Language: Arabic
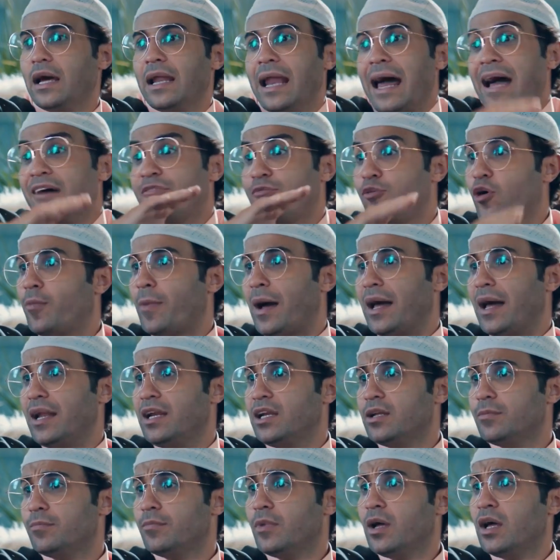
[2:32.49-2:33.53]
لا العفو يا
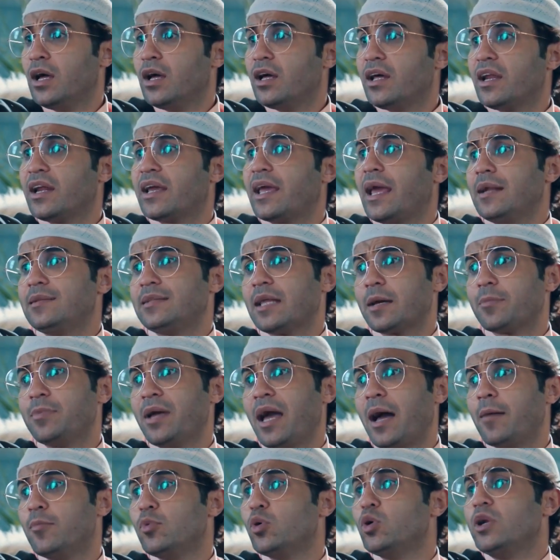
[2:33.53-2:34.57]
معلم رجالتك
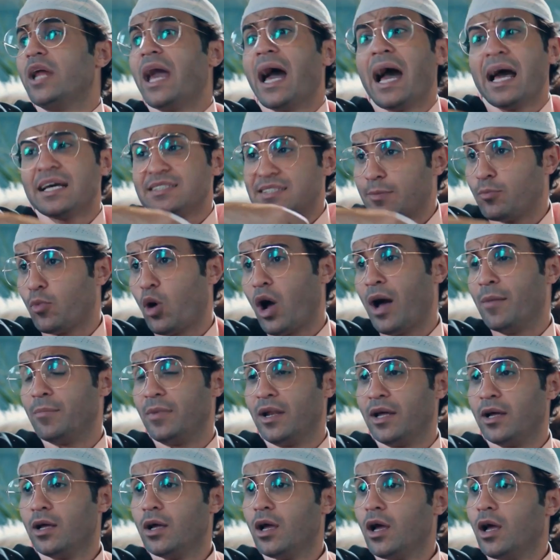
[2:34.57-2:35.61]
بيعاملوني احسن
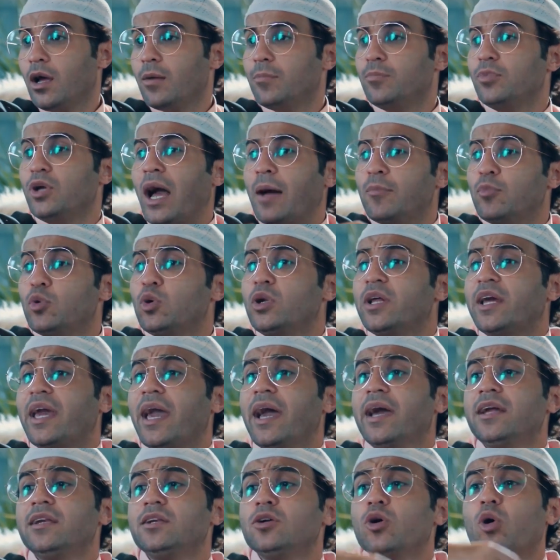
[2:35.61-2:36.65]
معامله بيعاملوني
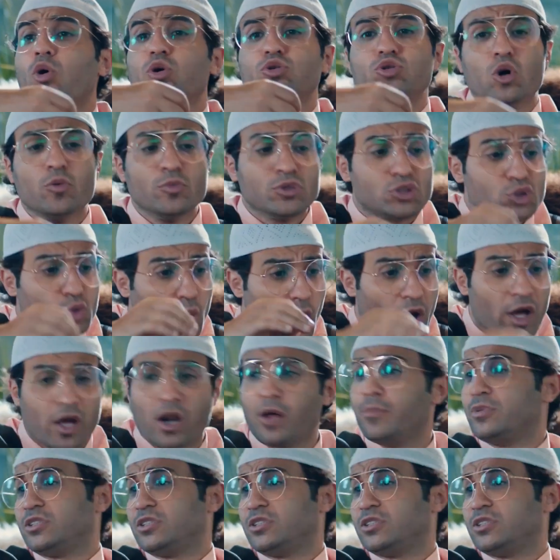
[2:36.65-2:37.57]
كاني اختهم الصغيره